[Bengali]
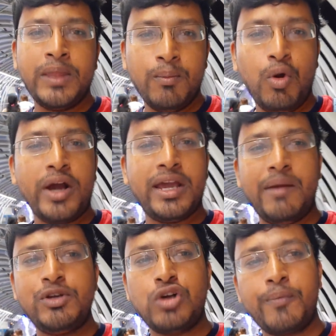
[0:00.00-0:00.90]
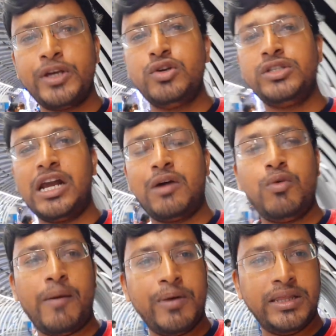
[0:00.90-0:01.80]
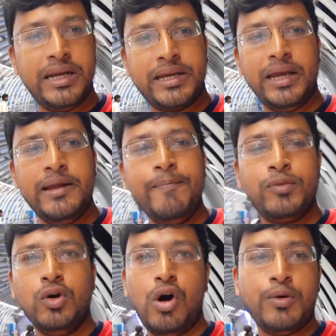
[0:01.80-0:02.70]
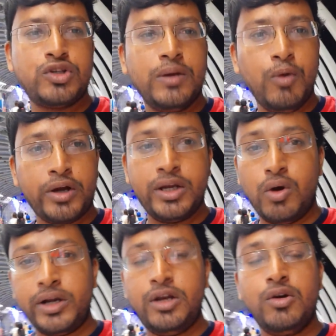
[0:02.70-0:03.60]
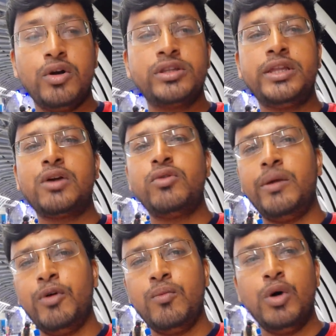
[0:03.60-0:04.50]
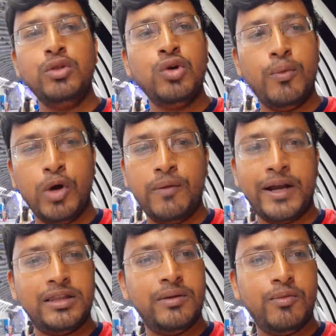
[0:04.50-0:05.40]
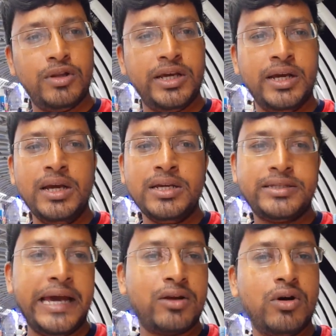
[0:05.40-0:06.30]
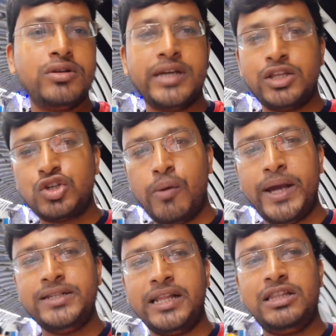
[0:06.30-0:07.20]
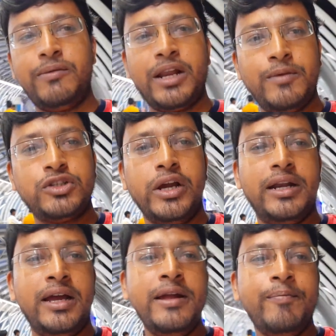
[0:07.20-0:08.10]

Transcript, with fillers: ব্লকে আমি সব কিছুই জানাবো আপনাদেরকে তো অবশ্যই ব্লগটি কন্টিনিউ করতে থাকুন এবং বন্ধু ও পরিবারদের মধ্যে শেয়ার করুন যাতে সবাই জানতে পারে বিষয়টা